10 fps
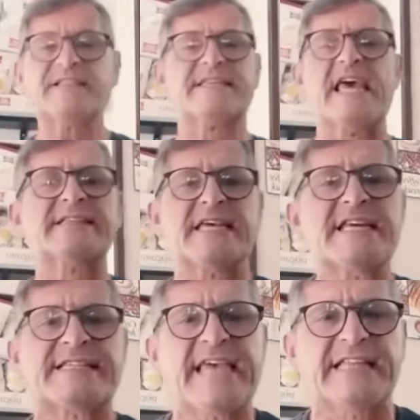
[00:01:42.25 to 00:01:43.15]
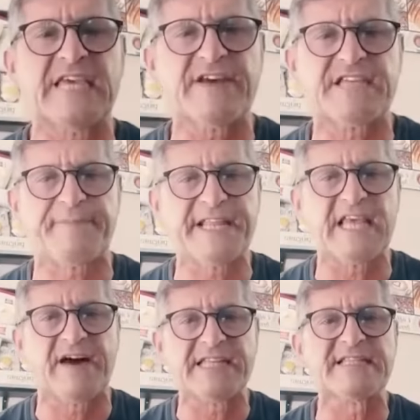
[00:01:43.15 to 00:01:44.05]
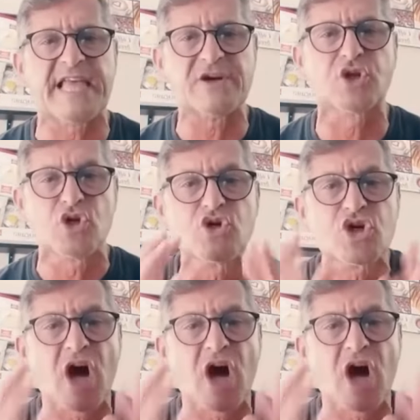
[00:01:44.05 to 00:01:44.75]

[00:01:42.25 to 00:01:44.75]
Qualsiasi iniziativa si prendeva all'interno di